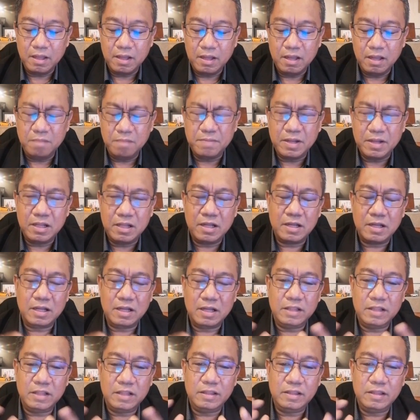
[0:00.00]
eh parang
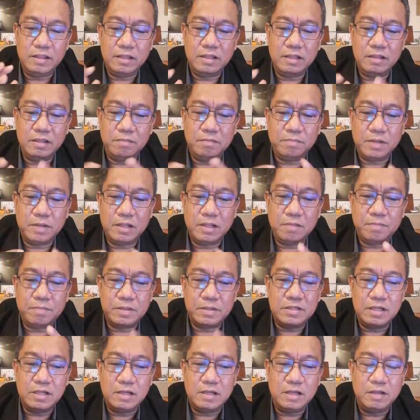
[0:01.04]
para pa
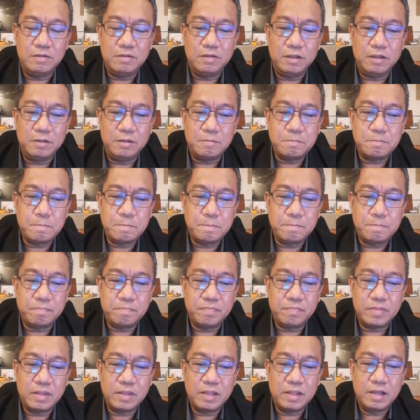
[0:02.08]
siyang ano eh.
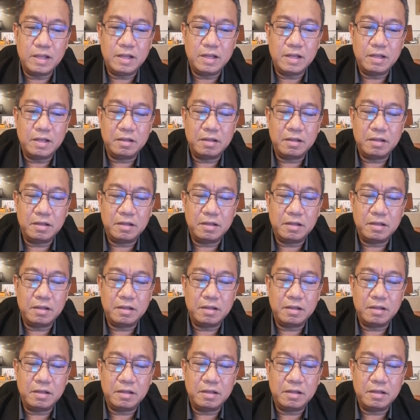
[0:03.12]
Uh,